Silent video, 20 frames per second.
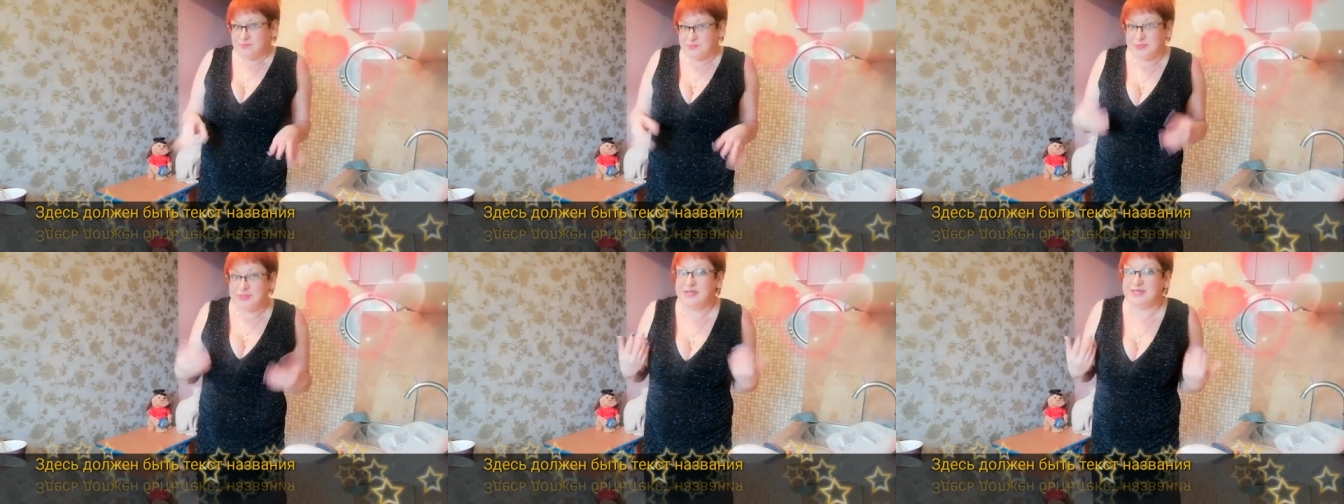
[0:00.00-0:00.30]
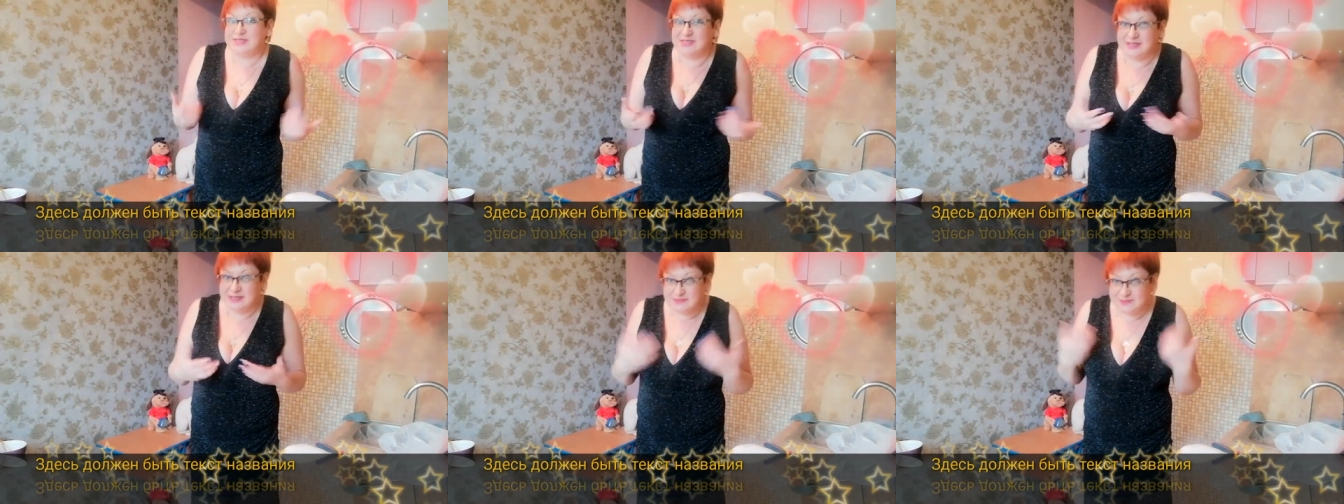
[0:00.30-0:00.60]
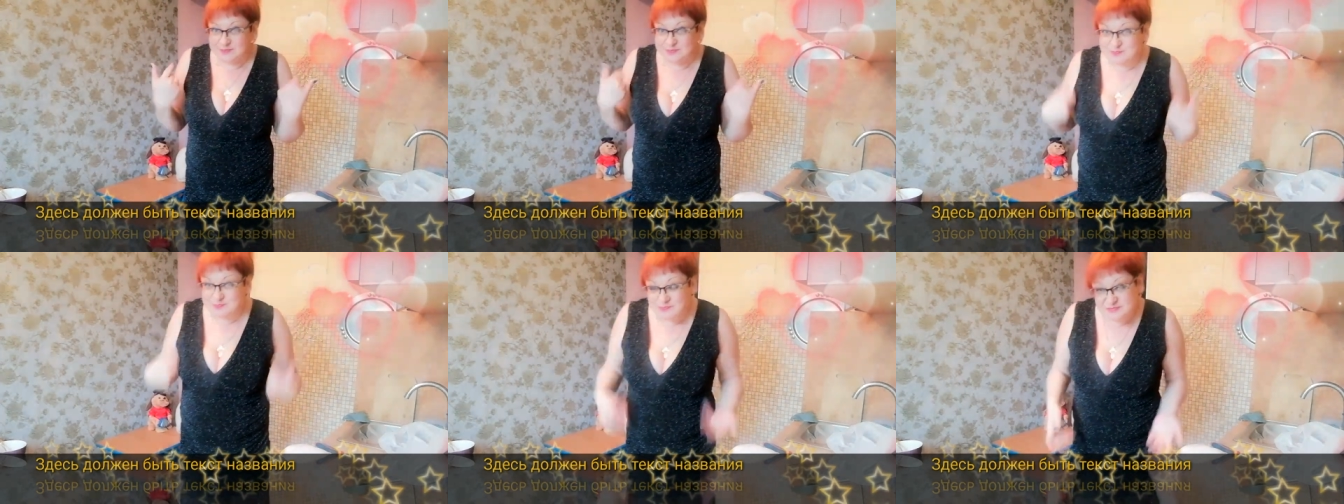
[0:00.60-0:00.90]
Платье
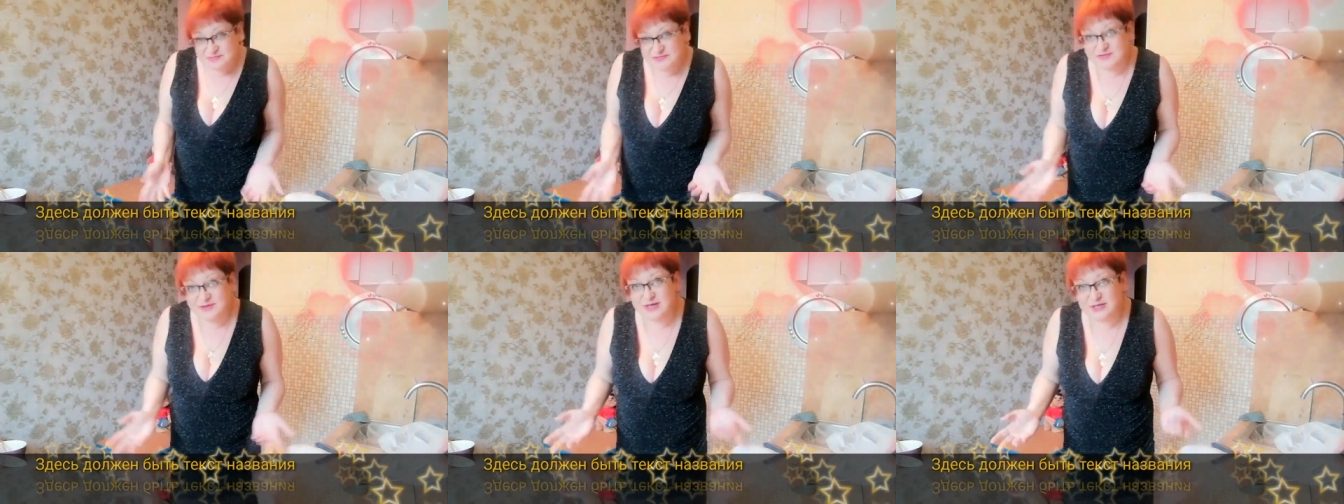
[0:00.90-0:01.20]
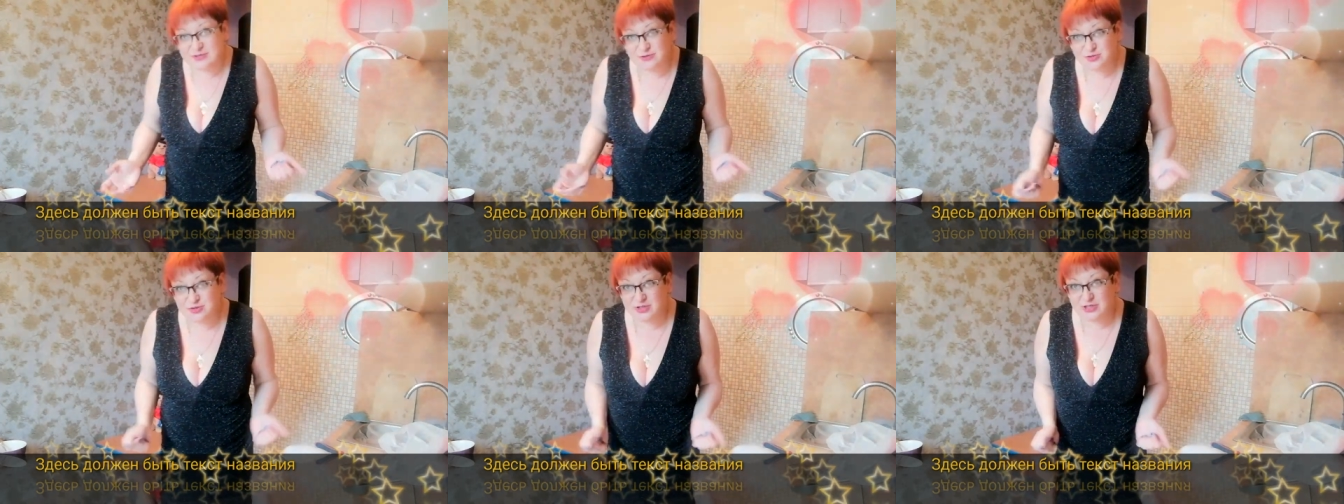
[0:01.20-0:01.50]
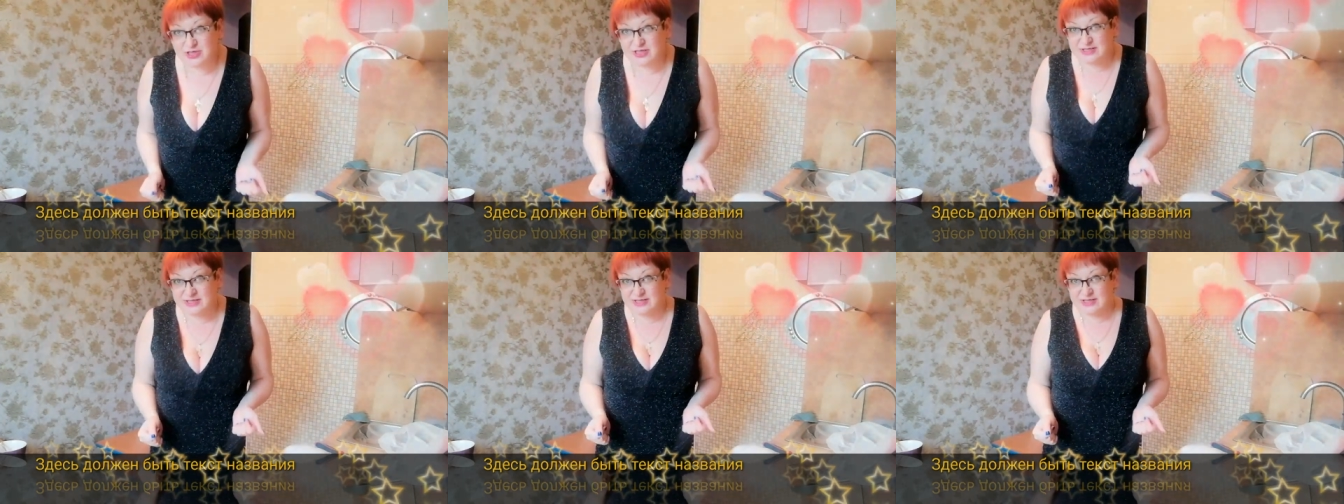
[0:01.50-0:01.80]

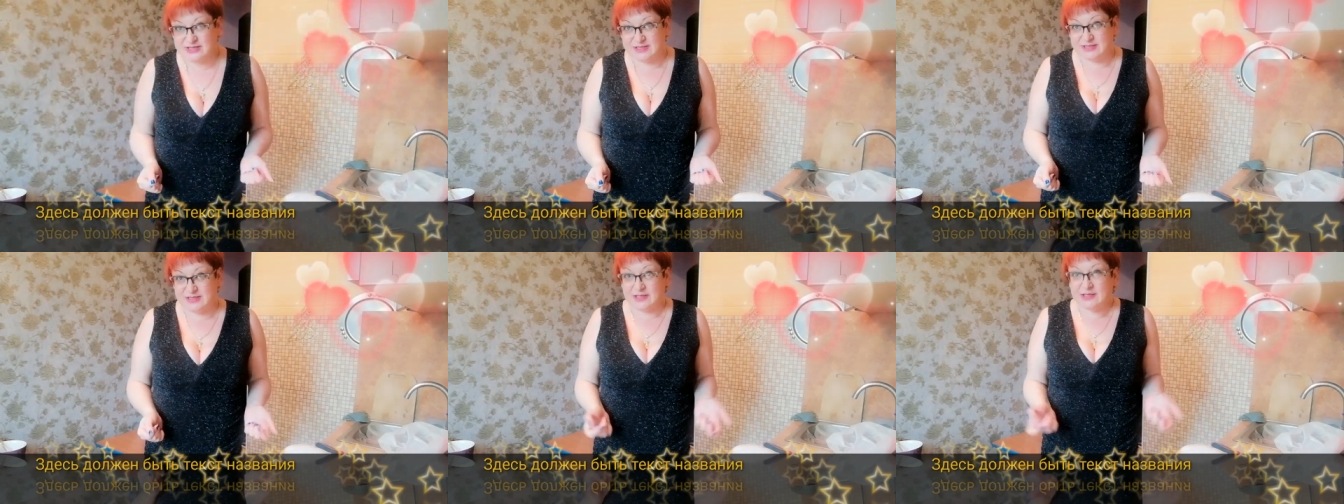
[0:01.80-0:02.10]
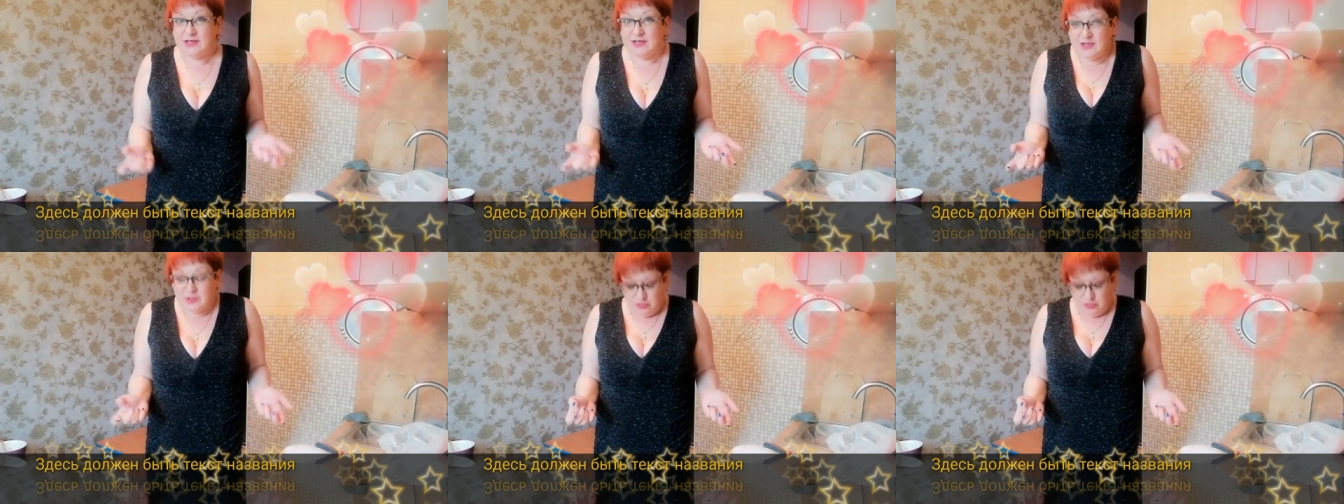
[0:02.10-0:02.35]
фарточек оденьте.